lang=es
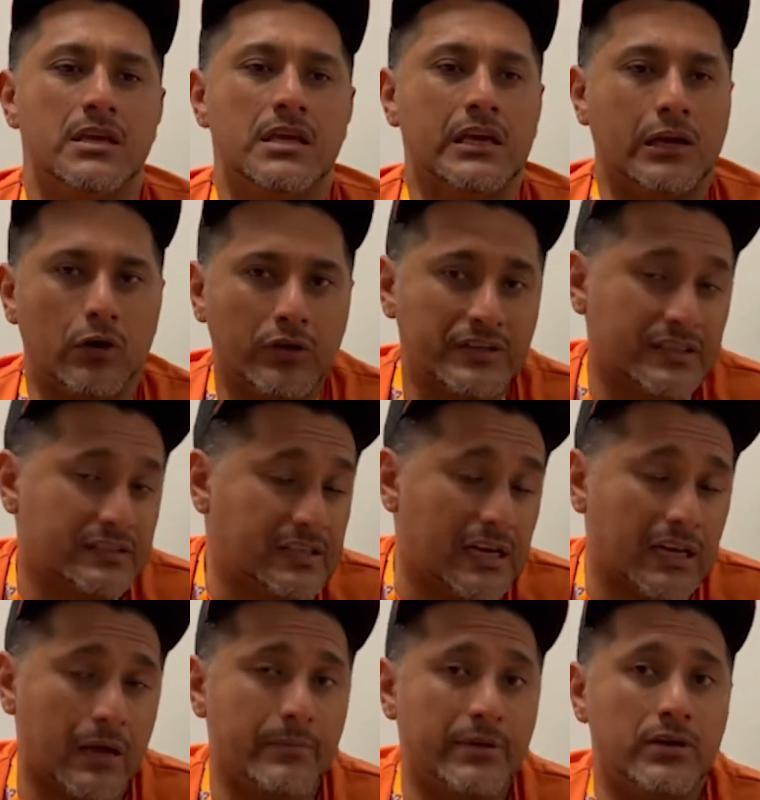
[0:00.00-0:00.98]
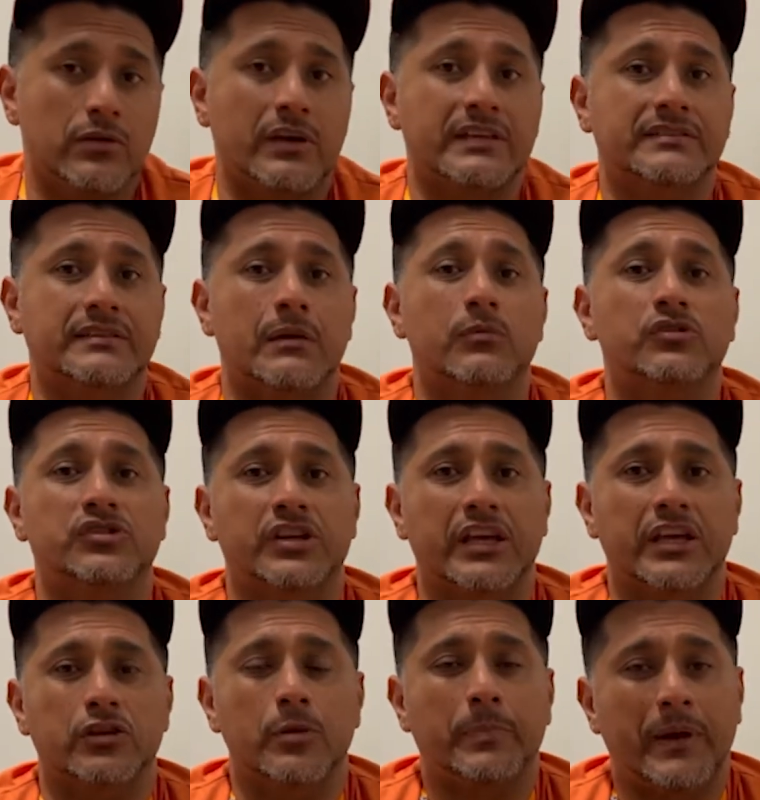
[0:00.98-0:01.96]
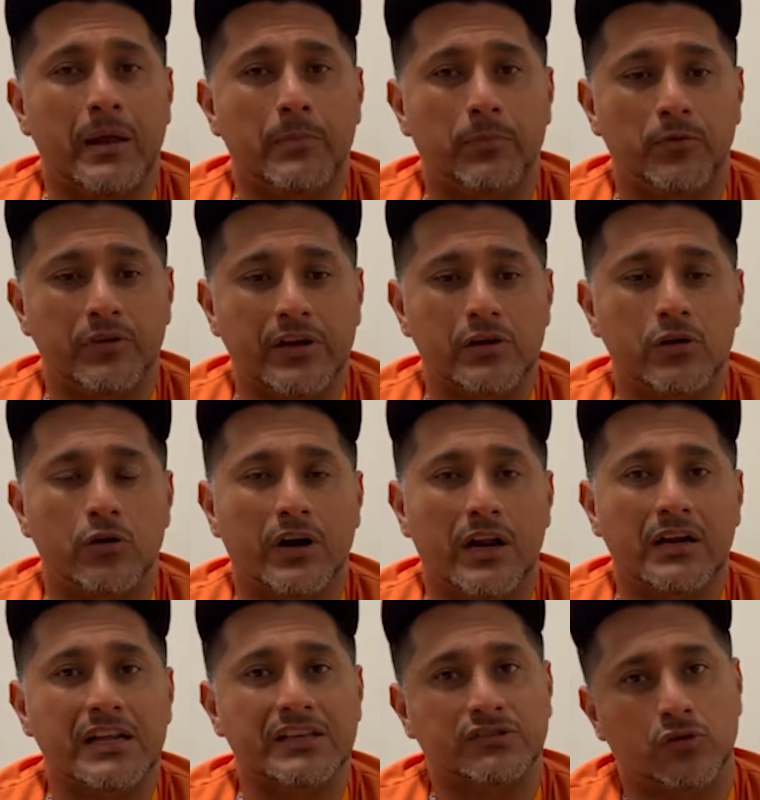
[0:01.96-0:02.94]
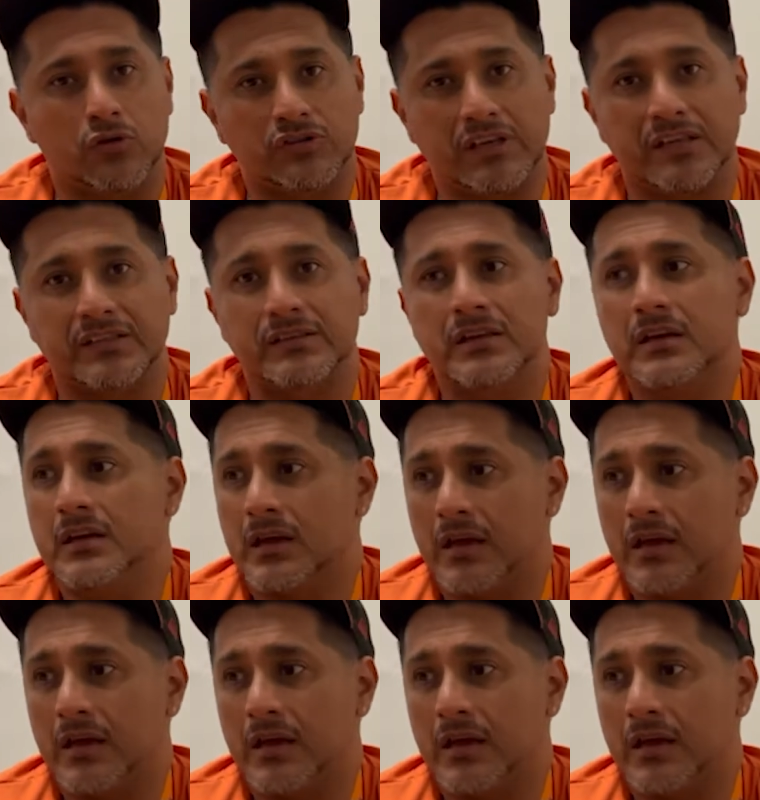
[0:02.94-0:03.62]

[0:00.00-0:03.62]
y creo que ese es el camino que estamos siguiendo para poder lograr las cosas.